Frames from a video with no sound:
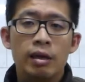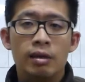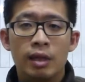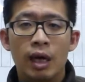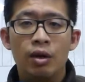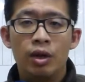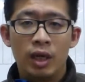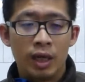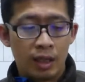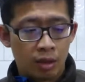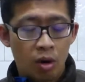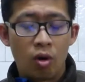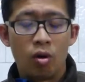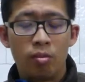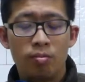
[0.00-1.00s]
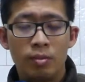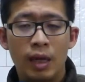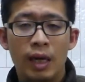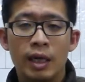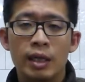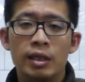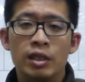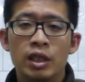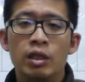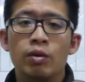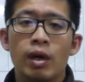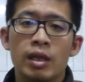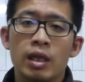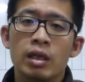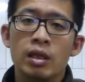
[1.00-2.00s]
那也很 O，那个计
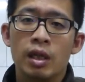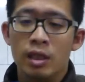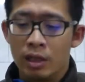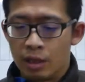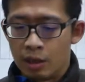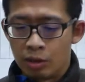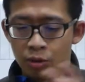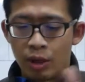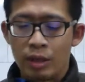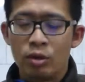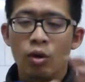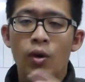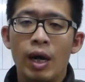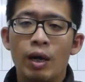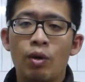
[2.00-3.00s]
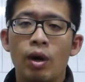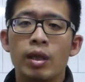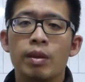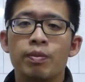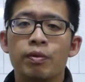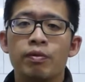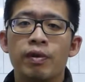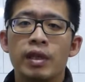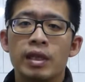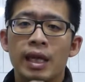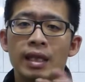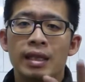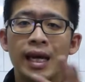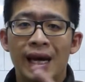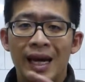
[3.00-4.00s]
划等等的，虽然说外观的部分，
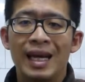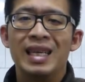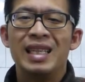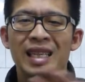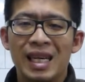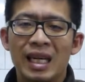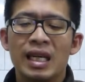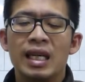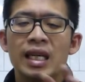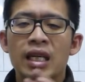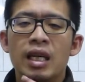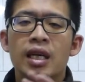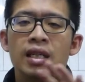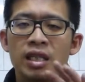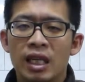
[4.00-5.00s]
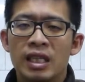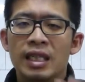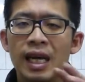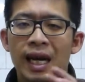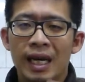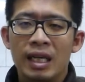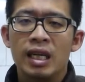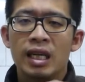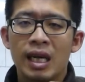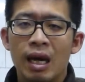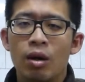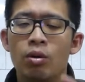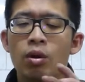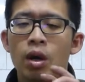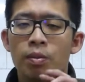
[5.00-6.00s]
但它还可以接下来还可以
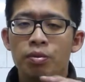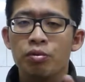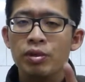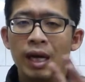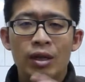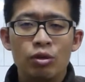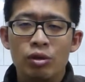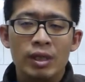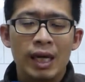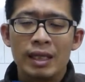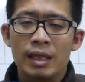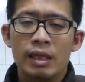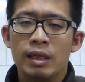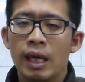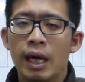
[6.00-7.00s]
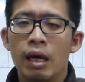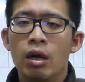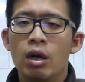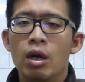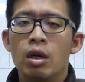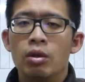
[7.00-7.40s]
靠补强去加强它，